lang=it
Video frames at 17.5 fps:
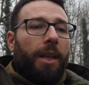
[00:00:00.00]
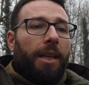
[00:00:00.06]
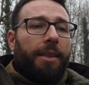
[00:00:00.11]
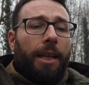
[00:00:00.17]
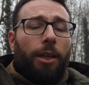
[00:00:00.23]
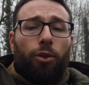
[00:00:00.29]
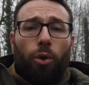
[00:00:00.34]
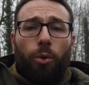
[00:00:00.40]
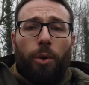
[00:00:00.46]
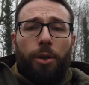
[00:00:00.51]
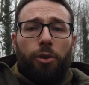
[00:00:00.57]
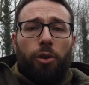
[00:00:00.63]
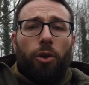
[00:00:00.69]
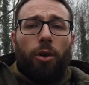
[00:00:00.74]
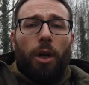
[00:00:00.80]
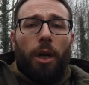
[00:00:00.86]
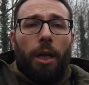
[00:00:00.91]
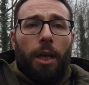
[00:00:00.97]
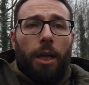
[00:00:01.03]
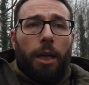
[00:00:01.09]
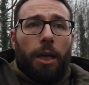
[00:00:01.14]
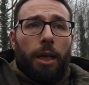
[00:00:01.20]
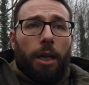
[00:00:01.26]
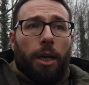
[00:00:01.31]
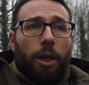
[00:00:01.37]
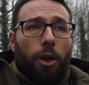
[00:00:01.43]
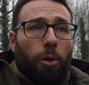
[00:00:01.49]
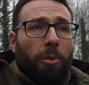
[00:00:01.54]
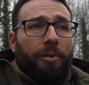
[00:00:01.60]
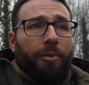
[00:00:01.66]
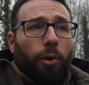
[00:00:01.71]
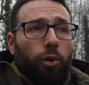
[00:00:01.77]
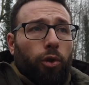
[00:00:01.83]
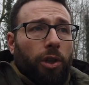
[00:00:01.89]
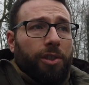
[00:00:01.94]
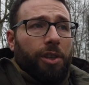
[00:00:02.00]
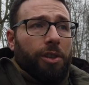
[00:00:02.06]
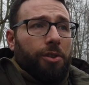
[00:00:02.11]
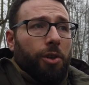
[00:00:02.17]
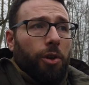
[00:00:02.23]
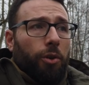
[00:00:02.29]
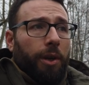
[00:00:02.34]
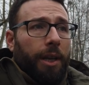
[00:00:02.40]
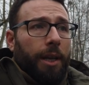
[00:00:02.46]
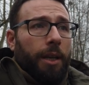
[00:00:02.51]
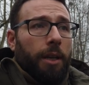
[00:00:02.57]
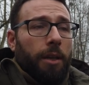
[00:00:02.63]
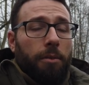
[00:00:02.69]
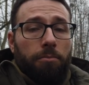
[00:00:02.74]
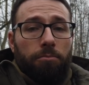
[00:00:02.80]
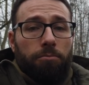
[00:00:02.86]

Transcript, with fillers: Detto questo, come affronto la sessione?